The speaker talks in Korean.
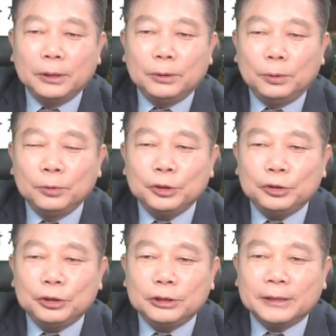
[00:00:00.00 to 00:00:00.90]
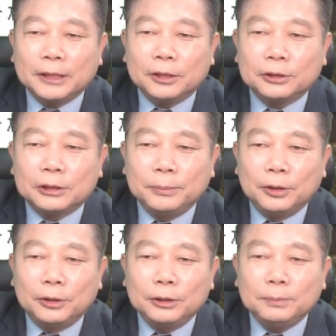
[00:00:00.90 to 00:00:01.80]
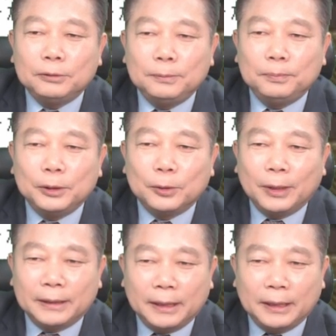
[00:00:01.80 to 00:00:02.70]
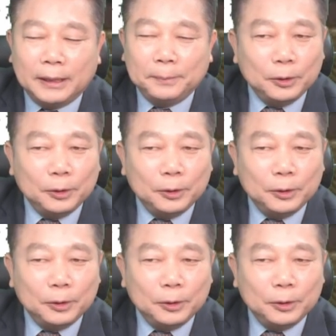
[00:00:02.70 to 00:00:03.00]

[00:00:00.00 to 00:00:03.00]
농지 취득 자격 증명은 불필요하다,